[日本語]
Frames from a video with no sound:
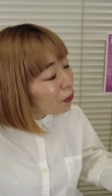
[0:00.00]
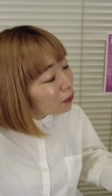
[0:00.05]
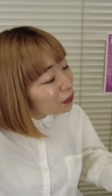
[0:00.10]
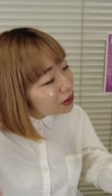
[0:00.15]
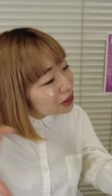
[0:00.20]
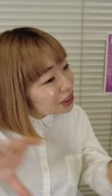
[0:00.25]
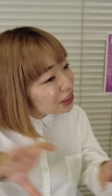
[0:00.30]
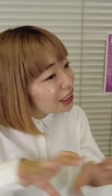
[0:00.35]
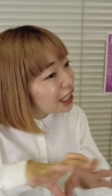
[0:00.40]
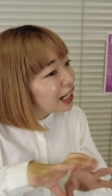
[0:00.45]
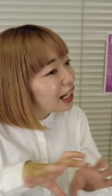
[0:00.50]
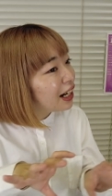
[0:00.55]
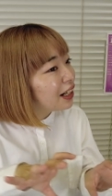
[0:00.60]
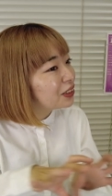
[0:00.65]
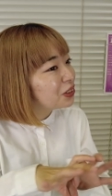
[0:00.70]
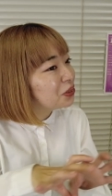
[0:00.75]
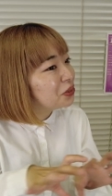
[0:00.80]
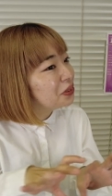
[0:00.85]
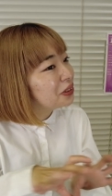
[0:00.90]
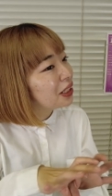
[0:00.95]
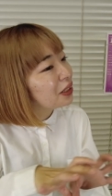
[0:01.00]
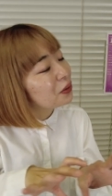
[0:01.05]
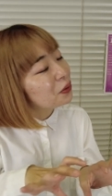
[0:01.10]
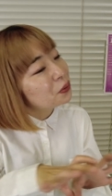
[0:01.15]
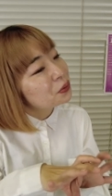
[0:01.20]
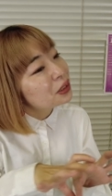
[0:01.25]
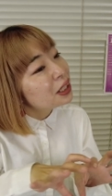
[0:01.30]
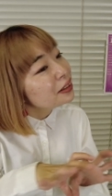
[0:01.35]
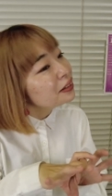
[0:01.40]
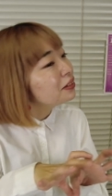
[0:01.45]
うつながるんだ
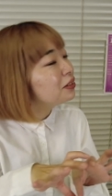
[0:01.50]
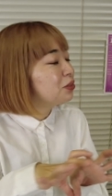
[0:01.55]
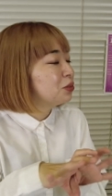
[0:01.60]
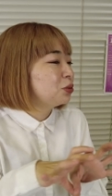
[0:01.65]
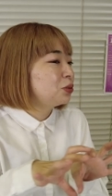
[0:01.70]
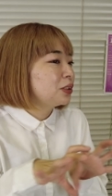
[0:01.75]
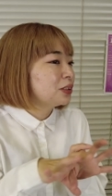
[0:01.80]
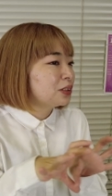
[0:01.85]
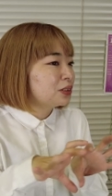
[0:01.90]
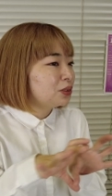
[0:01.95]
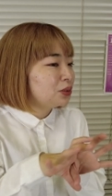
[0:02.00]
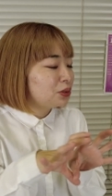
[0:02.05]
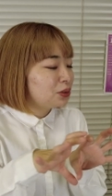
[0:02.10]
ろうなっていうところがすご